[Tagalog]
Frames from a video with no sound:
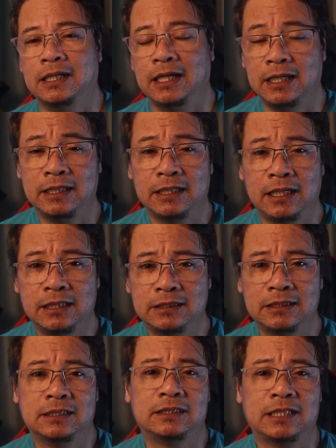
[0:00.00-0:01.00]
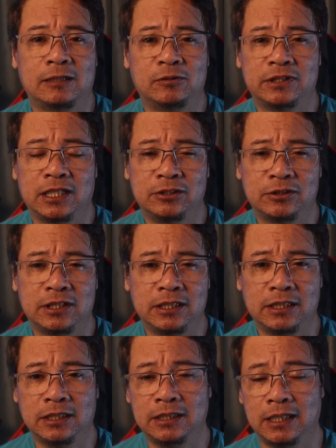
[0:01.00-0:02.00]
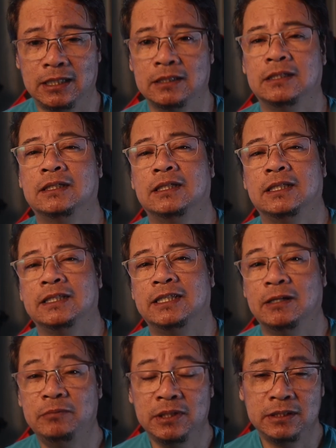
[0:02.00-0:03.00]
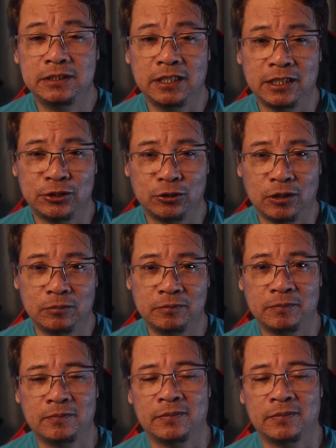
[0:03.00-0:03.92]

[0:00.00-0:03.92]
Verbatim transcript: angles simultaneously in uh, DaVinci Resolve.